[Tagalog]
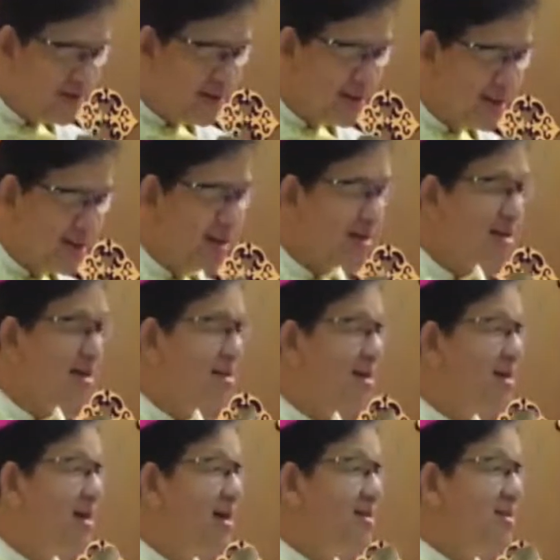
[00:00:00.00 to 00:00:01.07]
nga
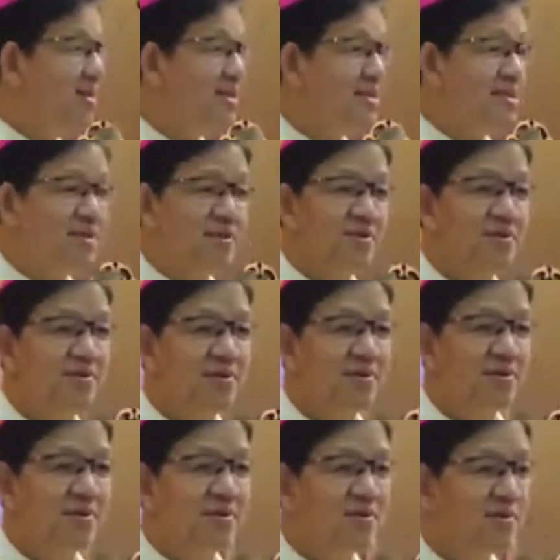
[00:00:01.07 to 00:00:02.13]
kadaghanan ninyo
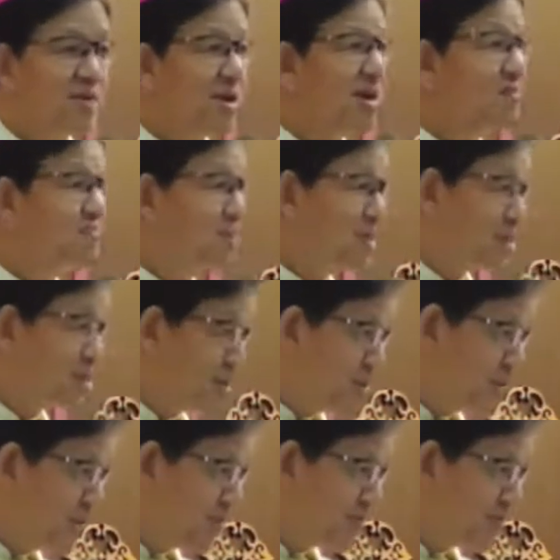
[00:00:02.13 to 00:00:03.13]
walay bisyo.